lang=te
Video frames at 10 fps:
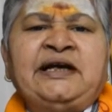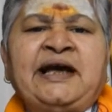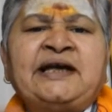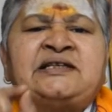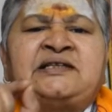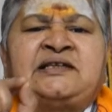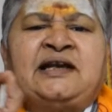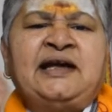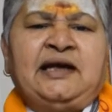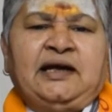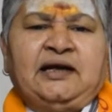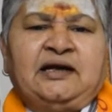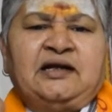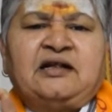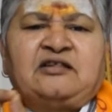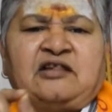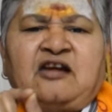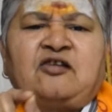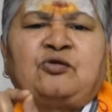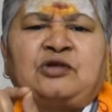ఏ స్త్రీ
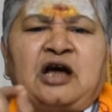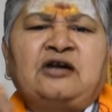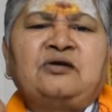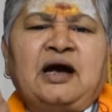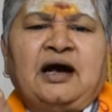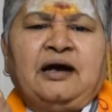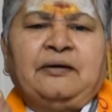తనకు తానుగా